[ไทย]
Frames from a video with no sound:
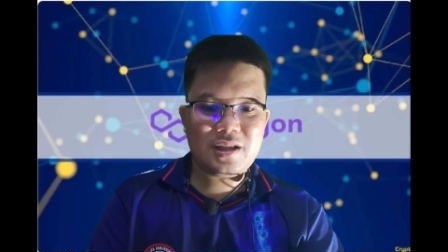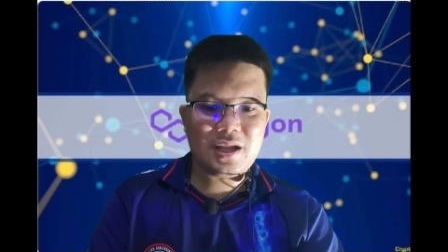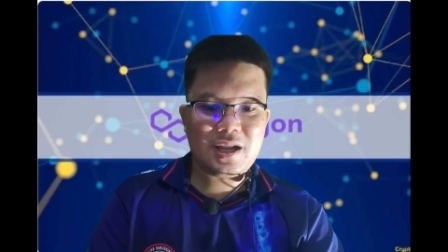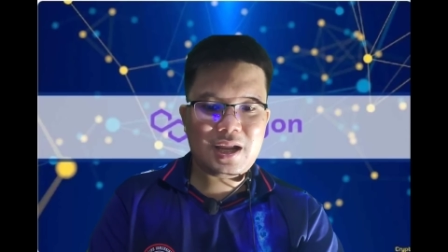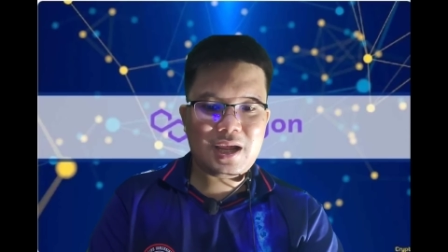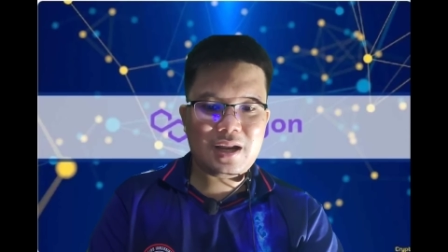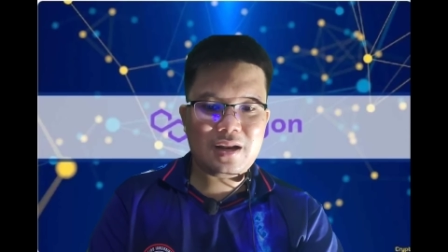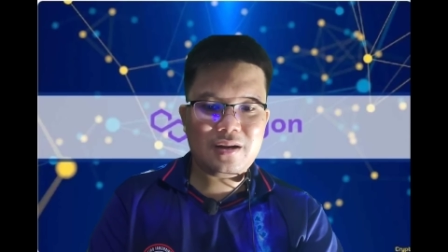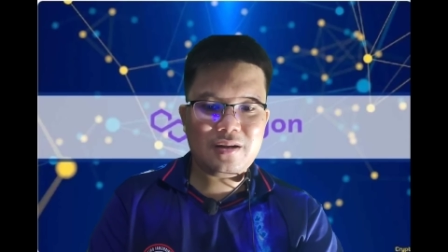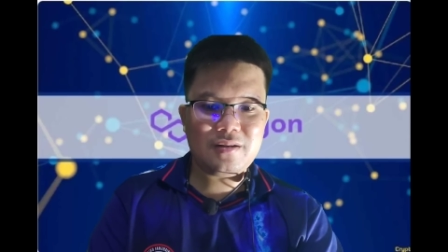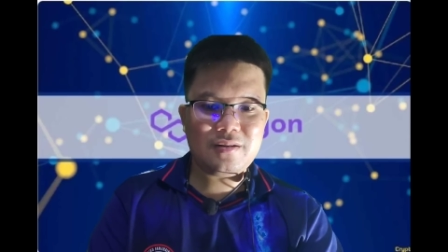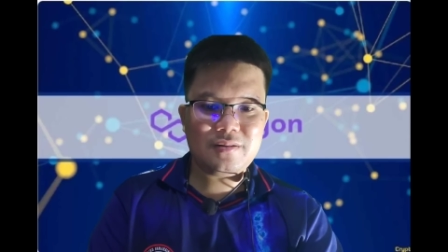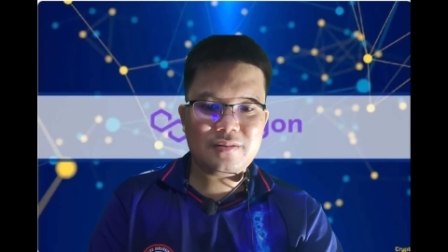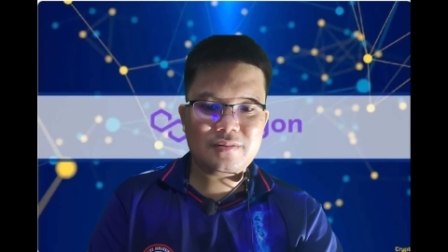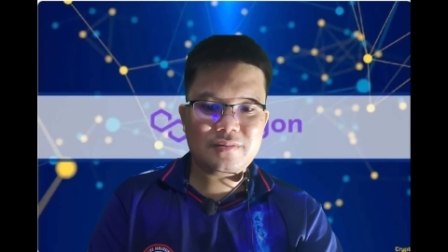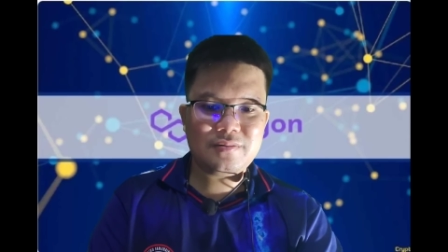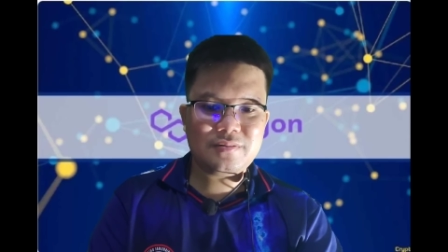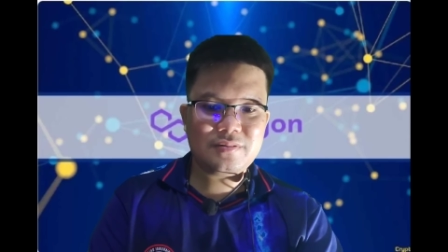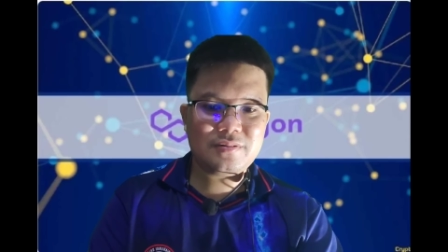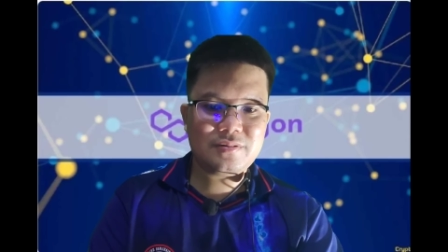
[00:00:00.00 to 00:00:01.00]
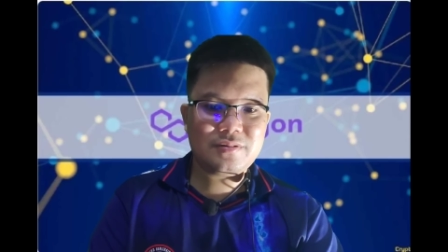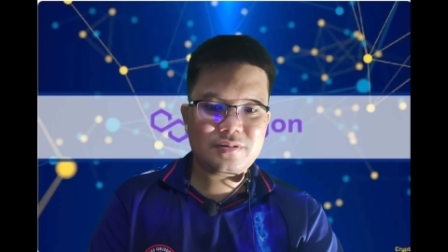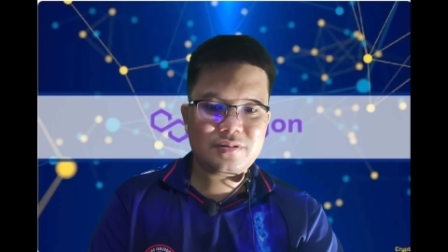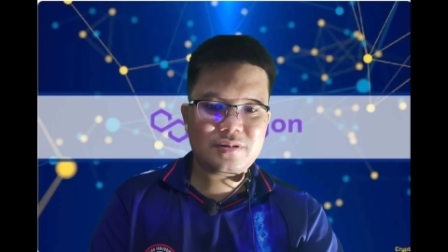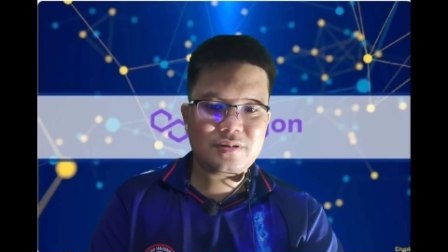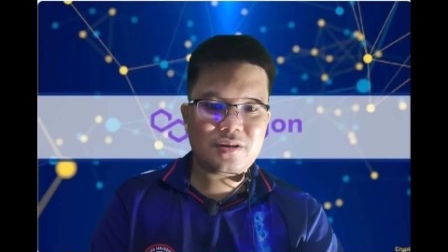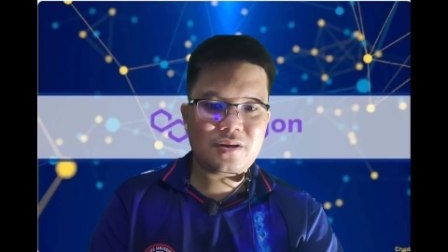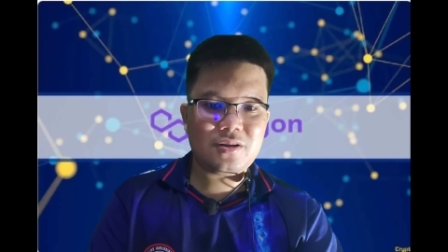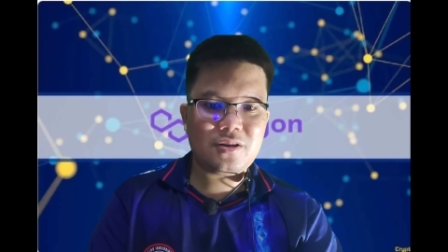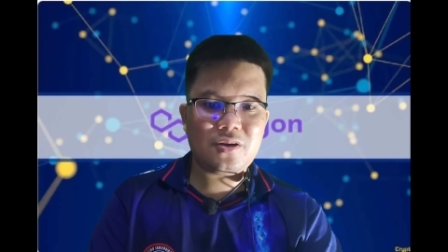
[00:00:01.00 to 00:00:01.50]
ฉะนั้น
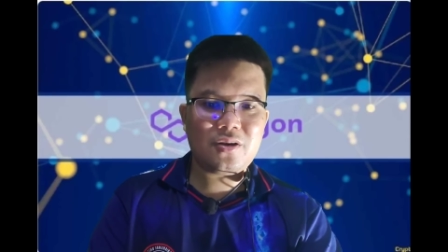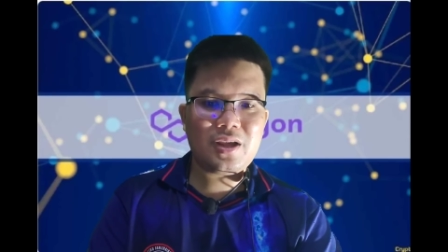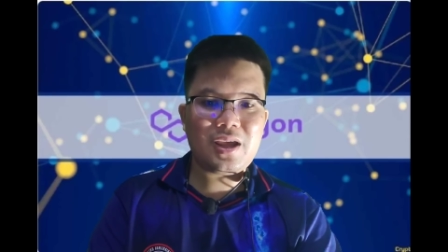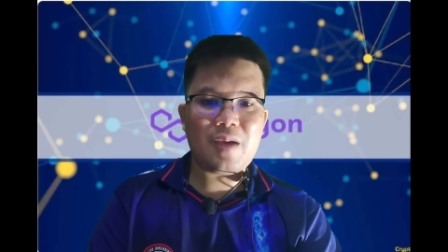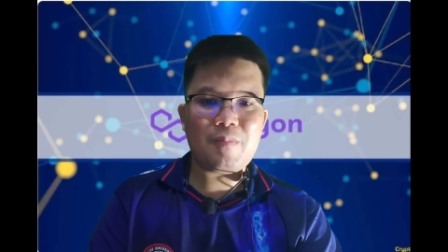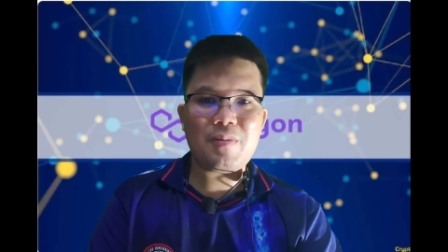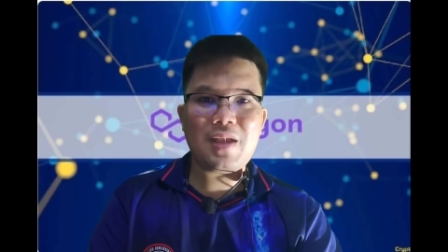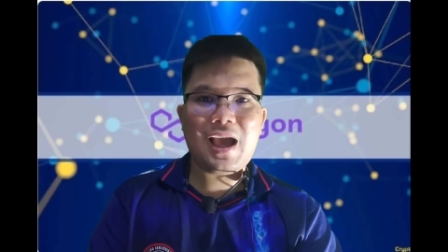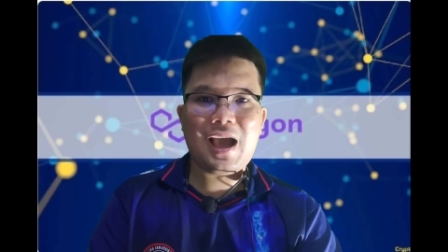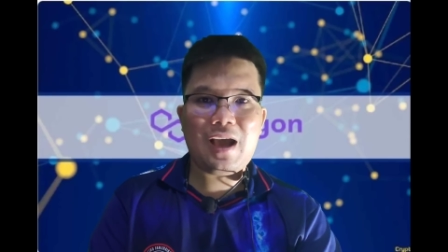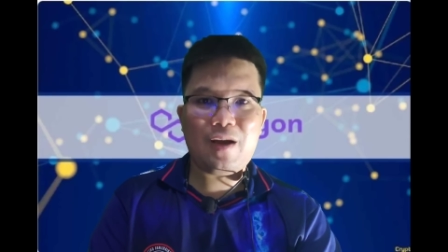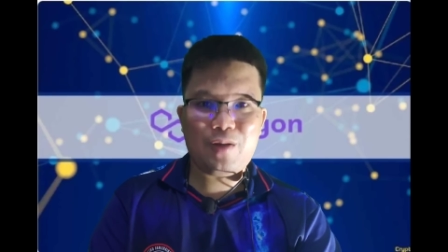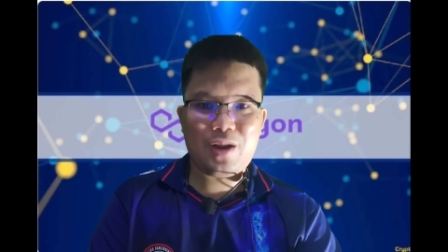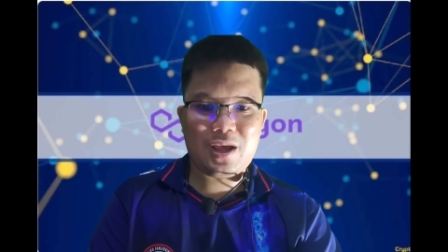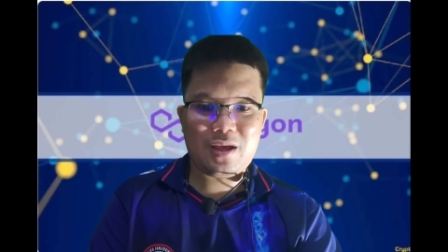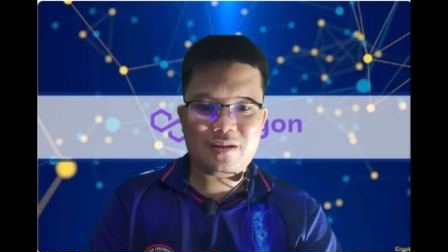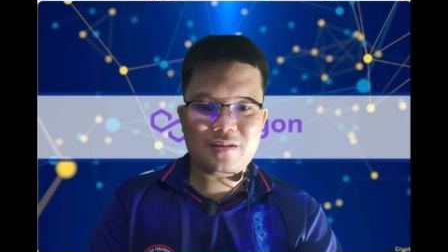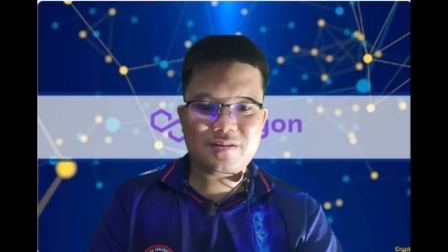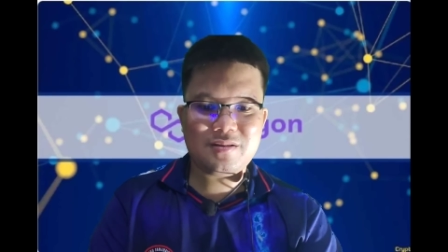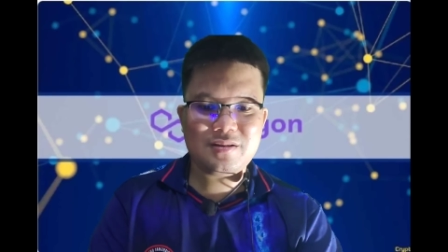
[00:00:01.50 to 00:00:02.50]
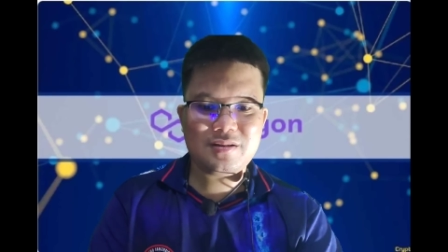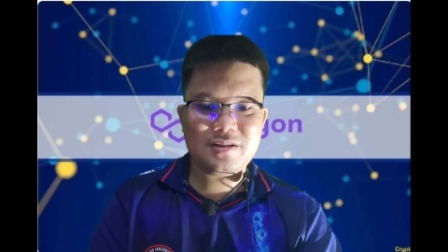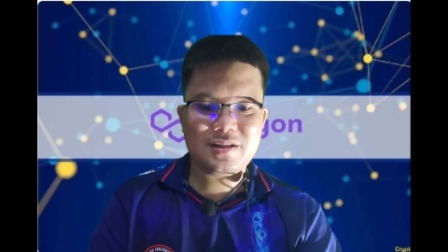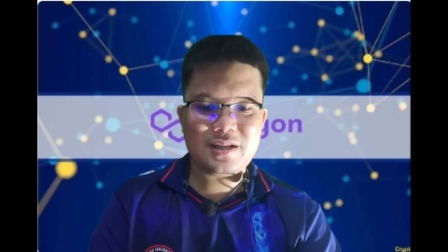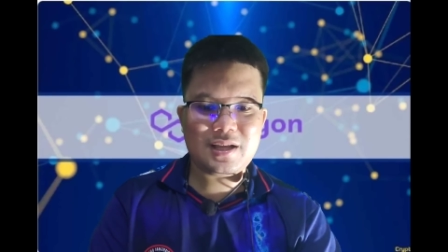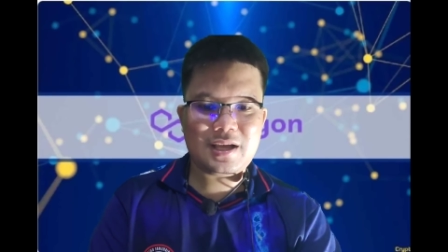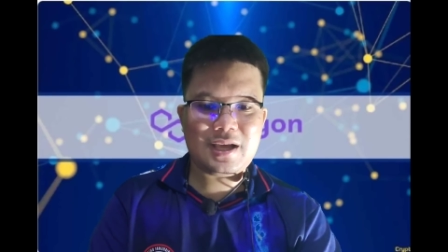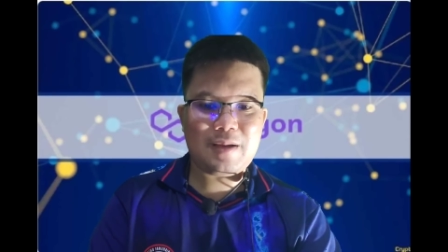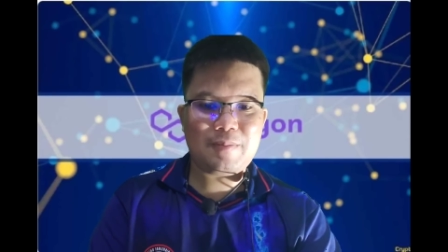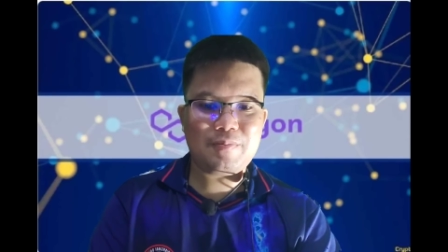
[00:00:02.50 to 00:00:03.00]
ก็ต้องเก็บยาวแหละ
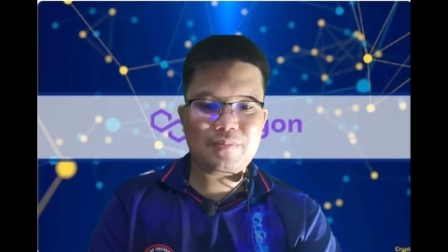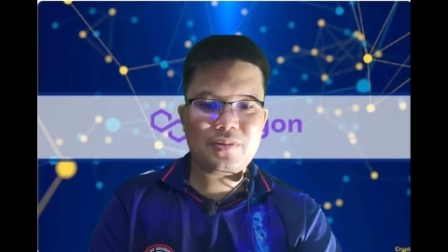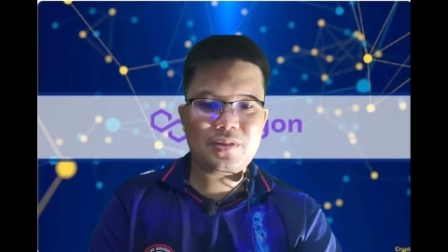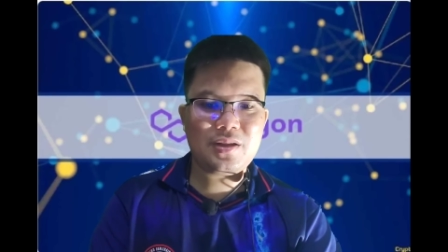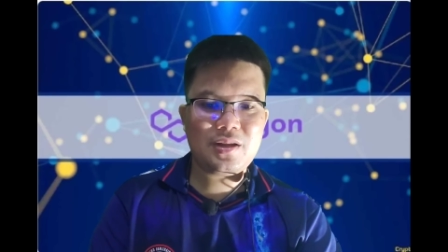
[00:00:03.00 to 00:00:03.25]
นะครับ